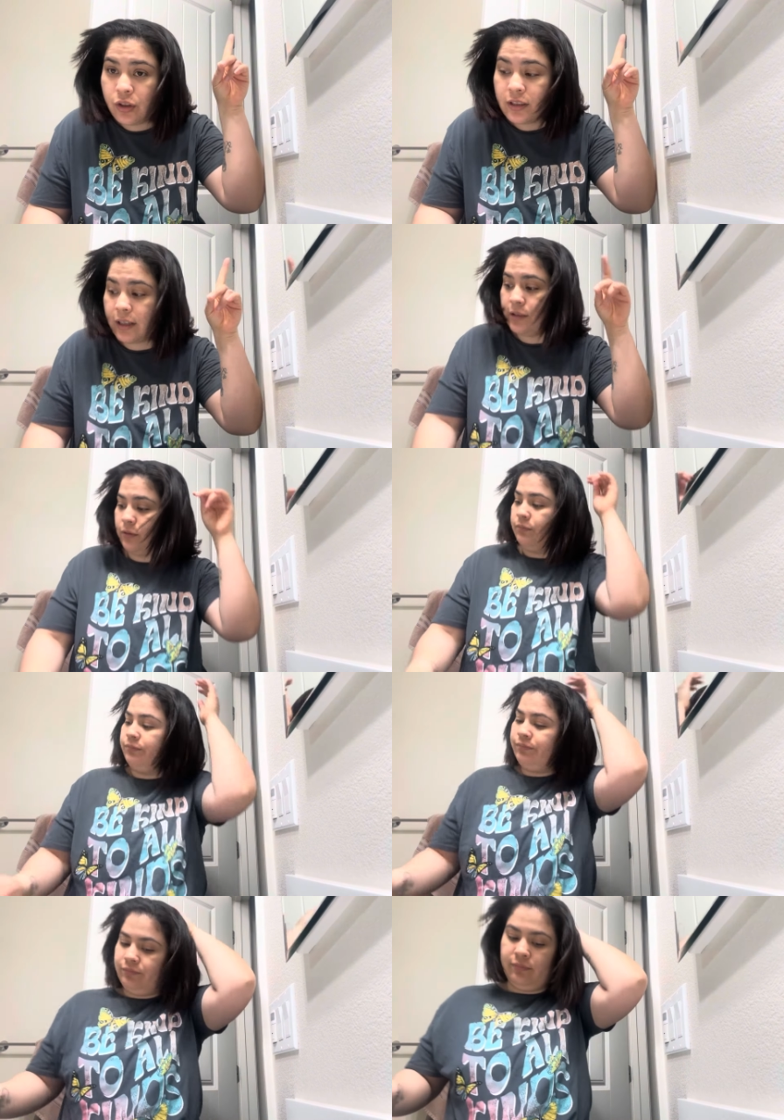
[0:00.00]
descanso
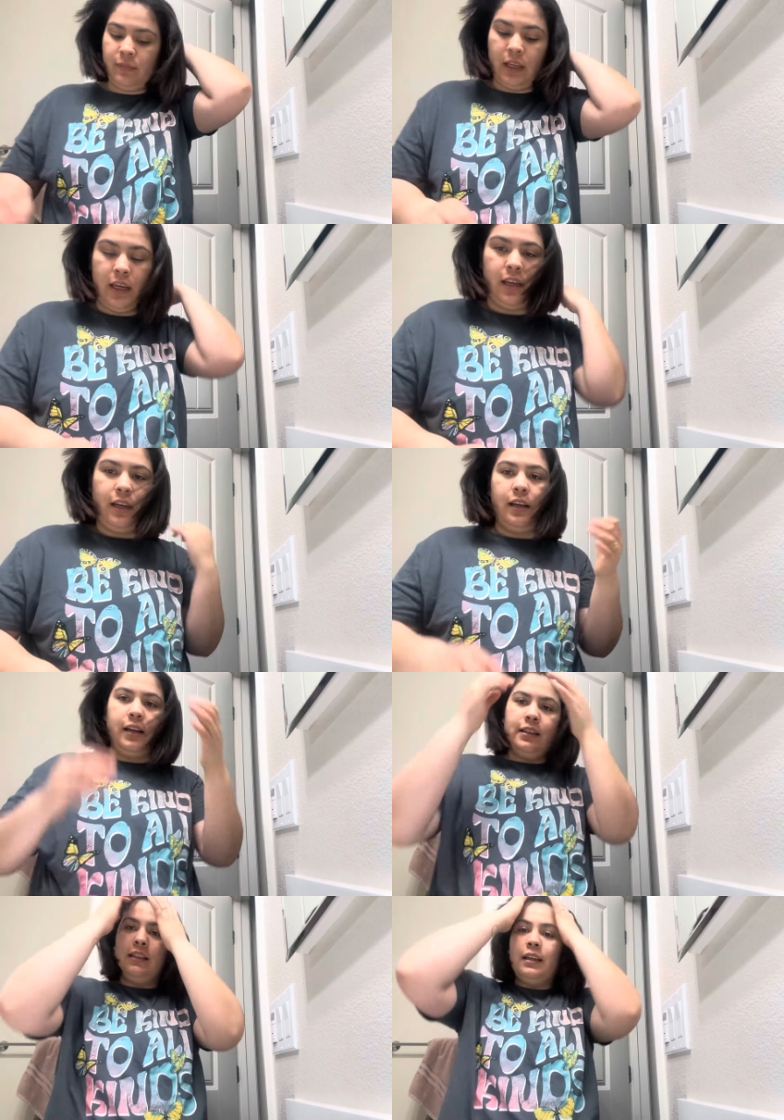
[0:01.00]

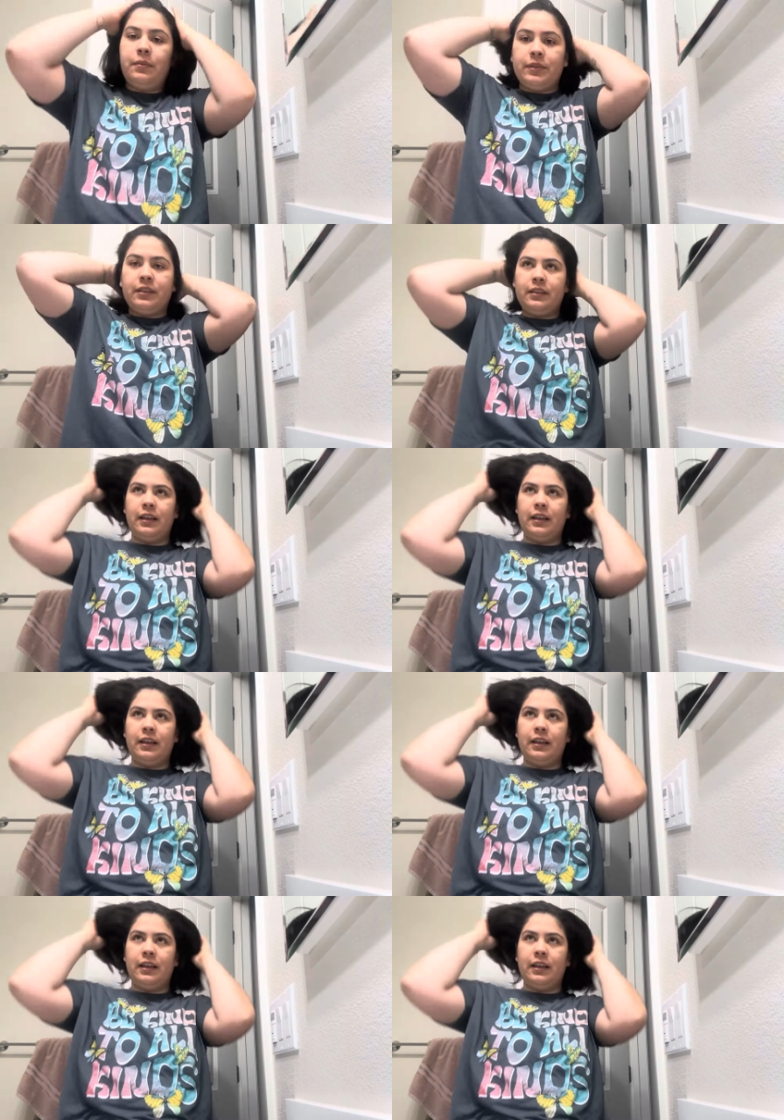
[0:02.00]
así que vamos a estar